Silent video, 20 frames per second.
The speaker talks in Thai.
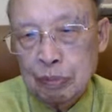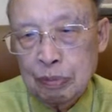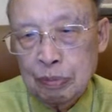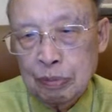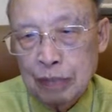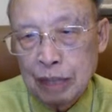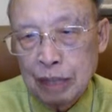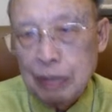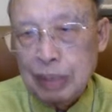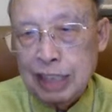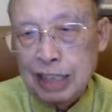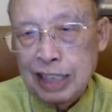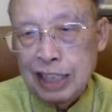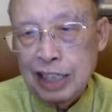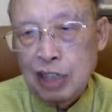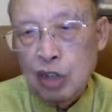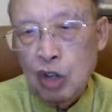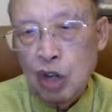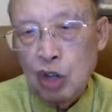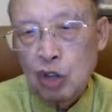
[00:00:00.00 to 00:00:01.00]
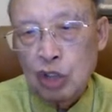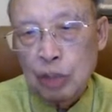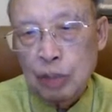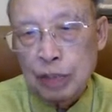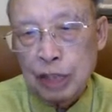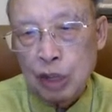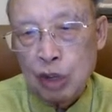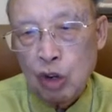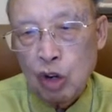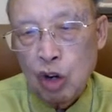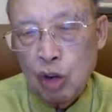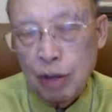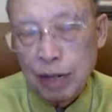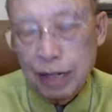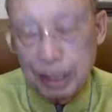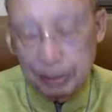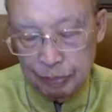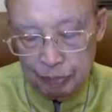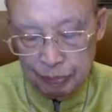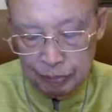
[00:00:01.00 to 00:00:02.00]
ในบัญชีของเขาที่พระเจ้าออกเข้ามา
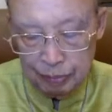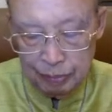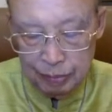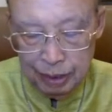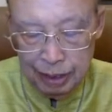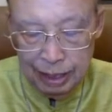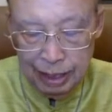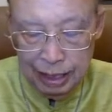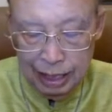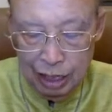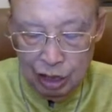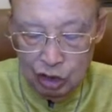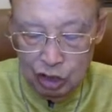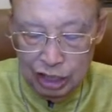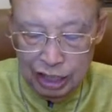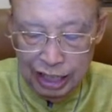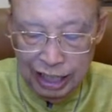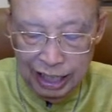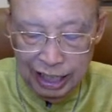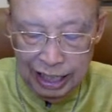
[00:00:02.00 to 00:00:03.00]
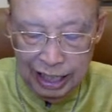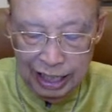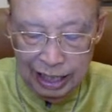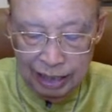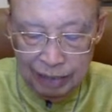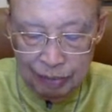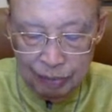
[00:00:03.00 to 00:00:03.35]
นั่ยแล้วสิเห็นอีก